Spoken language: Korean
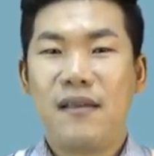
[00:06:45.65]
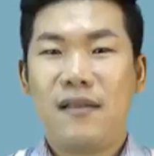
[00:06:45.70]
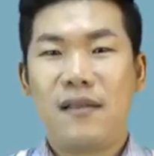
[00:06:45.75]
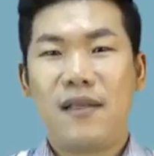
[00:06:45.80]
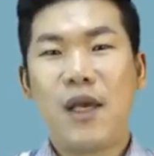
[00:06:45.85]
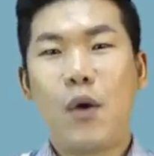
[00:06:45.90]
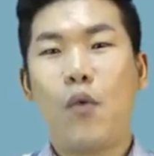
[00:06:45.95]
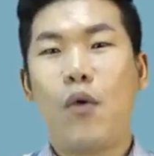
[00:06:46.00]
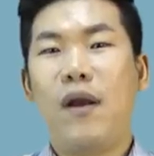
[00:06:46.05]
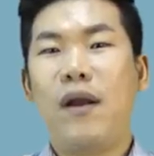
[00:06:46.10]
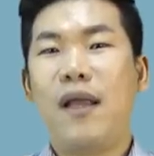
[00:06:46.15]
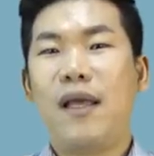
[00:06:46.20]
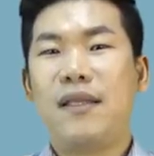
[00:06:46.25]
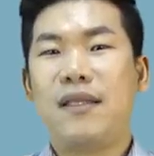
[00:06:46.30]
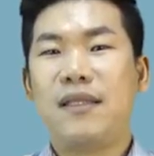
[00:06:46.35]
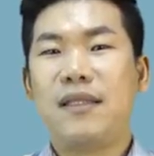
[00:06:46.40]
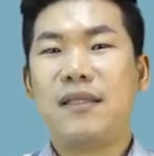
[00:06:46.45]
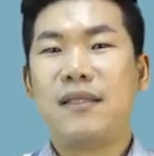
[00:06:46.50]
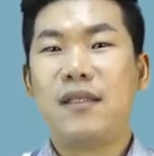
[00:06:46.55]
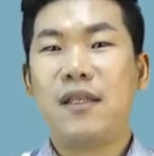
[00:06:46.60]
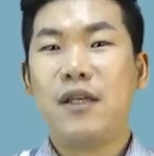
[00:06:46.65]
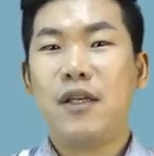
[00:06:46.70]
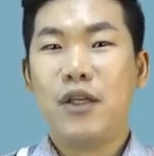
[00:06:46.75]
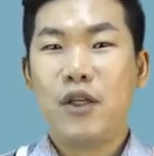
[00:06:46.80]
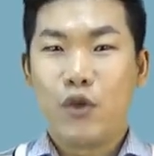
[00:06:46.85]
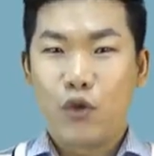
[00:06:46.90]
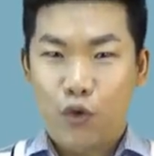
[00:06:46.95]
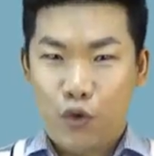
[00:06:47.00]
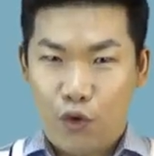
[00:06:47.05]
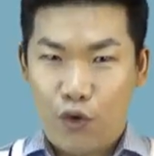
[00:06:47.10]
이게 원래는
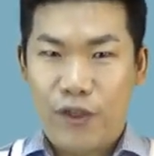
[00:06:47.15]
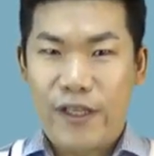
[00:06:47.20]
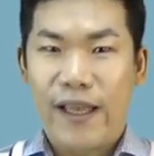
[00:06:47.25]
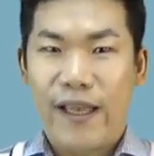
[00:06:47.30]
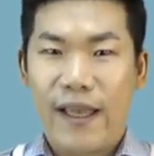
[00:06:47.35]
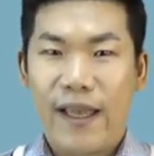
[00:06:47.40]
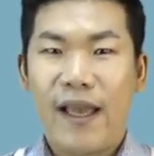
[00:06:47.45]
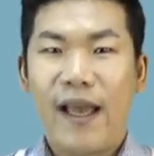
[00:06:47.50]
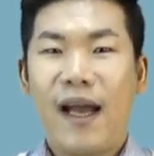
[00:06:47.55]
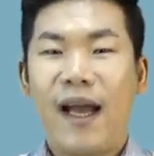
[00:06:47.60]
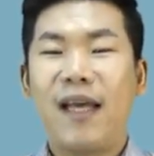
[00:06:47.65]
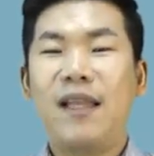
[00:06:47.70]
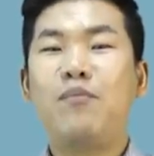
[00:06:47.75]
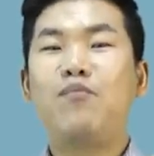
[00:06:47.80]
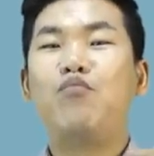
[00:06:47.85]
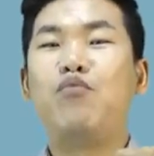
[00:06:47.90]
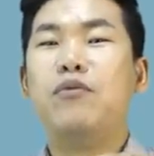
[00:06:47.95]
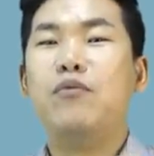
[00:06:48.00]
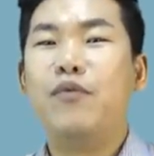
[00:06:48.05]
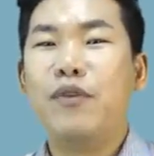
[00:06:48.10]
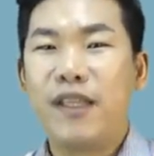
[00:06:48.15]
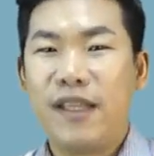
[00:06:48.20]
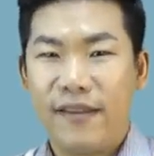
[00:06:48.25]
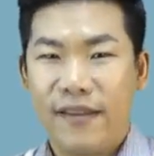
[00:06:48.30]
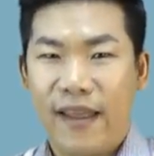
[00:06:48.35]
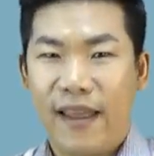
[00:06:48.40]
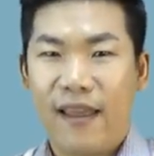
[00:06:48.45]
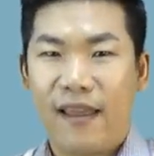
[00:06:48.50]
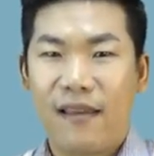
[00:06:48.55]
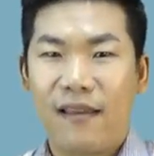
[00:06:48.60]
규제의 한
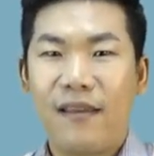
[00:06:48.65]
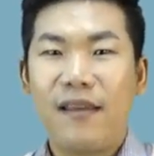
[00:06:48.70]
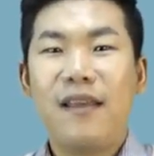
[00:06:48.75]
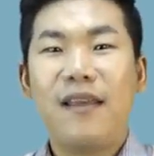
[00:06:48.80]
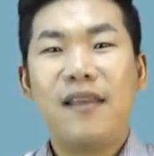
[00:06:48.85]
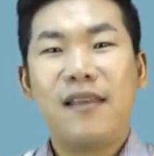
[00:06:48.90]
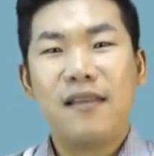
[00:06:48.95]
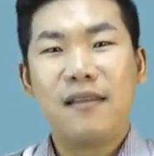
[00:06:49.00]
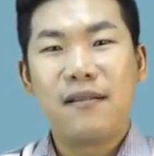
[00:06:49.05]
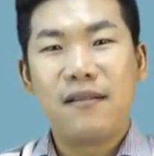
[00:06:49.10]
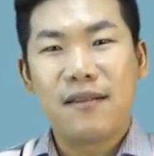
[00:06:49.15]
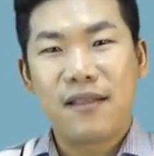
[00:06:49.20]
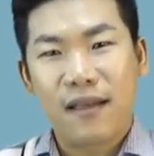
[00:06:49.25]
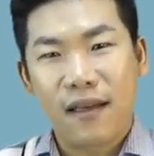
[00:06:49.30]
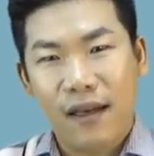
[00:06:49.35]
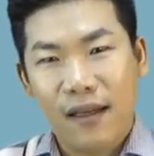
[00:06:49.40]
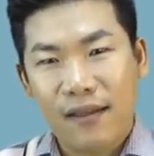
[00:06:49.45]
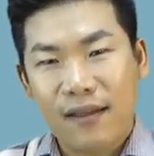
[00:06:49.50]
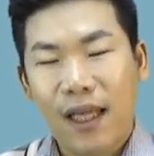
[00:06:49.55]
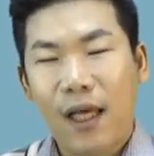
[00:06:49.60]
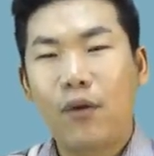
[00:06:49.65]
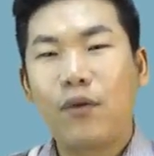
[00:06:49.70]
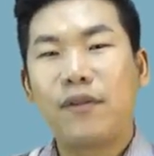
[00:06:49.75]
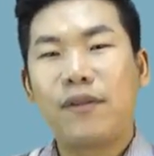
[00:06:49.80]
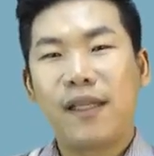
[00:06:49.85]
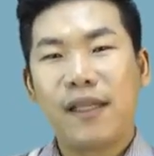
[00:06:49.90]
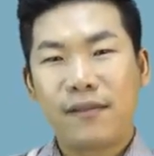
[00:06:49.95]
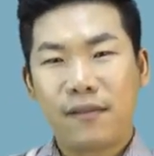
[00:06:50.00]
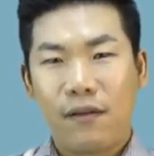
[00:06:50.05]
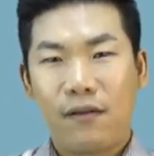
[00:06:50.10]
부분인데 이걸 제가 따로
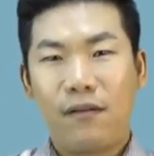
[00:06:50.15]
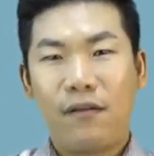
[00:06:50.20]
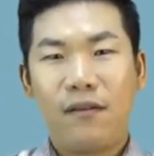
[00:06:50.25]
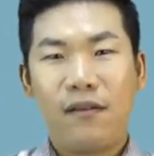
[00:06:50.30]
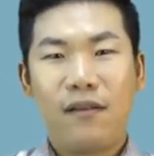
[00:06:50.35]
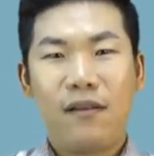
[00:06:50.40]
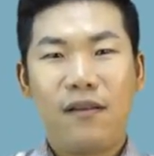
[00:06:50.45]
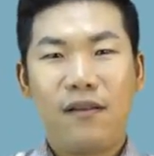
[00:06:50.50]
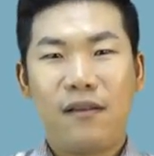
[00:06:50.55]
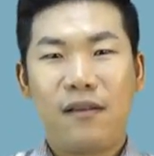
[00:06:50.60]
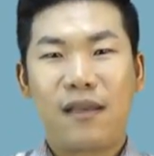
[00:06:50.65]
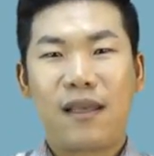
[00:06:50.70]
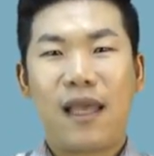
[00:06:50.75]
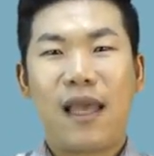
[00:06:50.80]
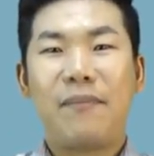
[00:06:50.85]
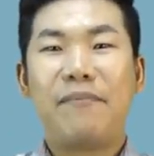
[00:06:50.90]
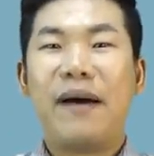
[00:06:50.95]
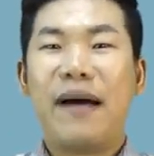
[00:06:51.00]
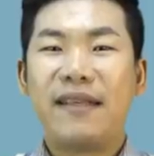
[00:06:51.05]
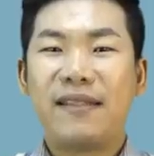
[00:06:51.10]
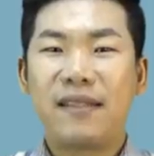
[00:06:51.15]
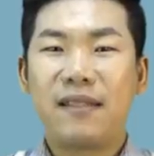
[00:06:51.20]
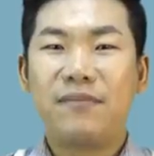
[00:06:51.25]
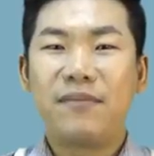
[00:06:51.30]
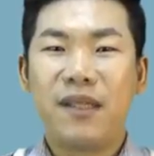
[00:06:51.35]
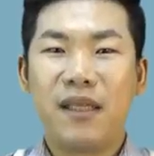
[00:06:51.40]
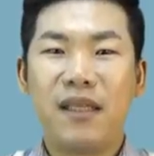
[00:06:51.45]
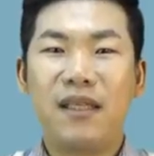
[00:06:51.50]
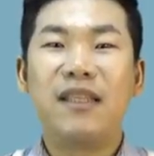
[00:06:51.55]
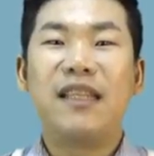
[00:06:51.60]
떼서 이렇게
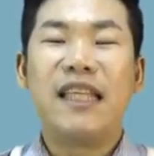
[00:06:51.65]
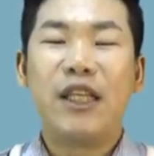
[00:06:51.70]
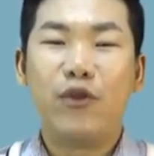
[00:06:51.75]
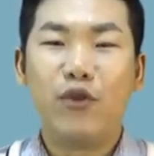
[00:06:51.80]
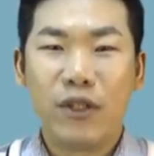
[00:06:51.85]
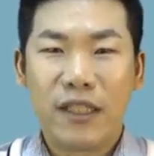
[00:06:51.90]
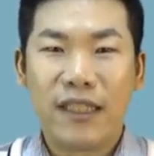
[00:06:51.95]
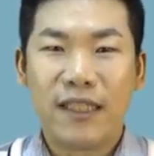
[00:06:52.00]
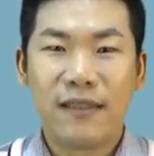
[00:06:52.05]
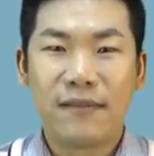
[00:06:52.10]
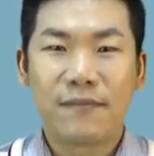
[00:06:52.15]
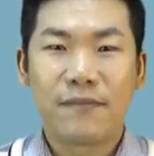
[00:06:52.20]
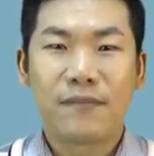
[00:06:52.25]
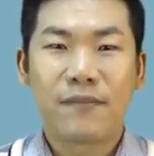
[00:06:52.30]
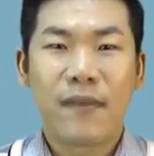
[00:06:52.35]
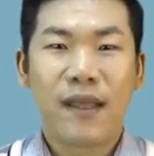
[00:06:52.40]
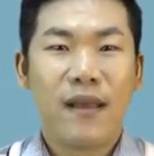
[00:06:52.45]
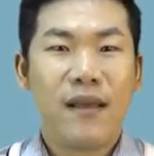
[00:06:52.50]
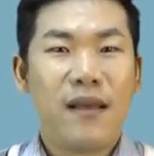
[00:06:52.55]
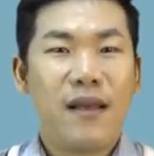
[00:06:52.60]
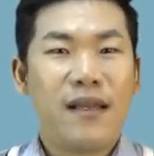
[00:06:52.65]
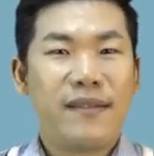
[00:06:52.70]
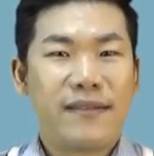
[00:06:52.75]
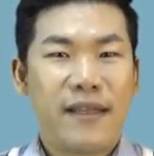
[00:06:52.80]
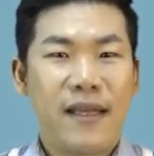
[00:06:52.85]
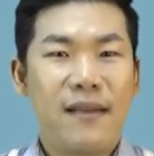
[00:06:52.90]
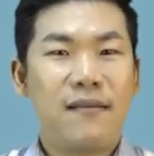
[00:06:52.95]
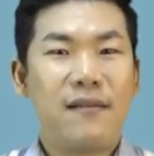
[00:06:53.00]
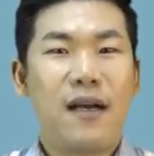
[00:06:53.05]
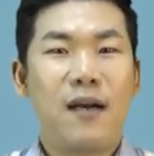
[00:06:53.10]
말씀드리는 이유는
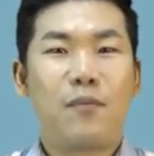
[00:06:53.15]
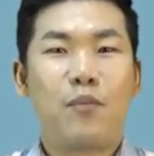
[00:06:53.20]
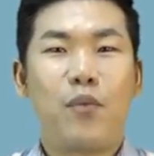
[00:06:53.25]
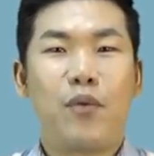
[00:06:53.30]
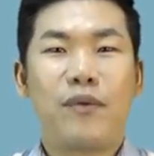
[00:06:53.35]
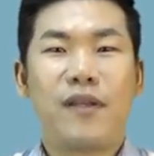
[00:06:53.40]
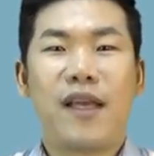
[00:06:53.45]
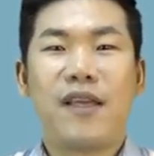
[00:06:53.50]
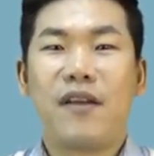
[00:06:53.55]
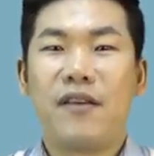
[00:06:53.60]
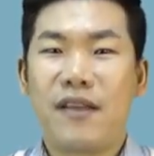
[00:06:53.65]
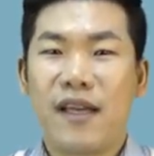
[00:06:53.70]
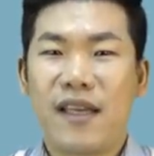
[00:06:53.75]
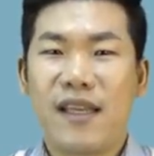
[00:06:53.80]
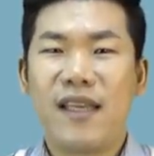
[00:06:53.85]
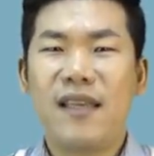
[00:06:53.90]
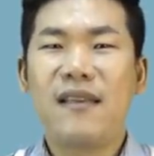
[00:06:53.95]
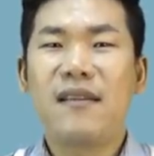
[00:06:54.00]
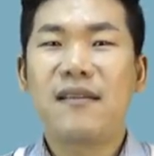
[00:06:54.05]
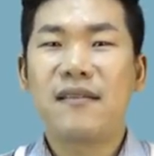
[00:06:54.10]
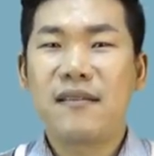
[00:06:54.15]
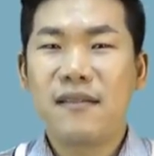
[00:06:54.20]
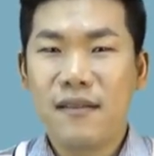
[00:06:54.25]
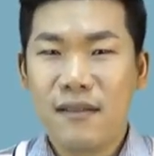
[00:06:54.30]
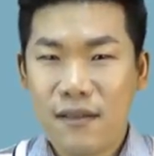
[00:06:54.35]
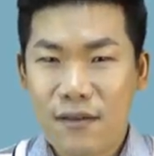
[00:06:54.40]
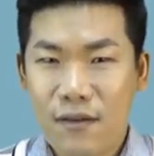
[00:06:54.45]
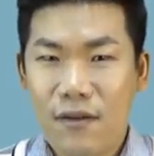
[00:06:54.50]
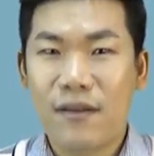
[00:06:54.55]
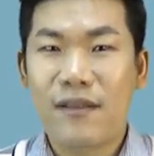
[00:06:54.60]
생각보다 영향이
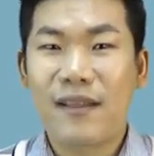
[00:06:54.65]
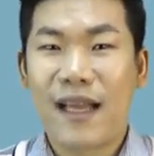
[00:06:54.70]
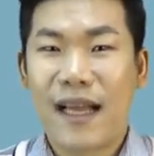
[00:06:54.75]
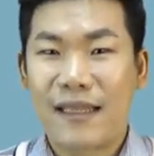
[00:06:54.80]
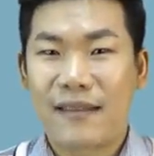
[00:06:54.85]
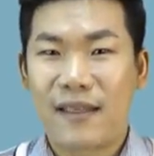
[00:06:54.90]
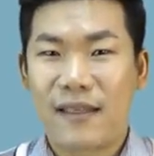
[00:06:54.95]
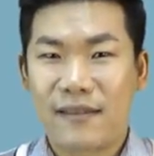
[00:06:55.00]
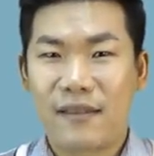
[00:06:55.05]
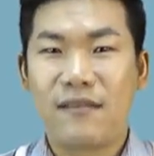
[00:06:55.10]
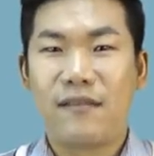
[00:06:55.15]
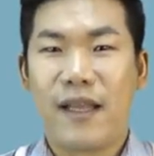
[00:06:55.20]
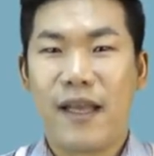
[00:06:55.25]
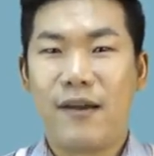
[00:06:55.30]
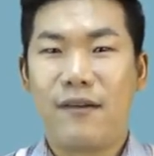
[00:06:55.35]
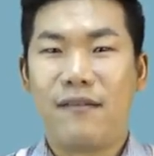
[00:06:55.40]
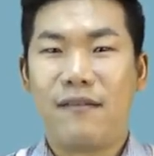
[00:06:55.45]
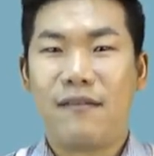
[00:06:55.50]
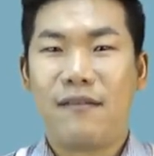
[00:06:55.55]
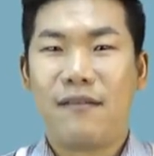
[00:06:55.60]
클 것 같아서 그래요.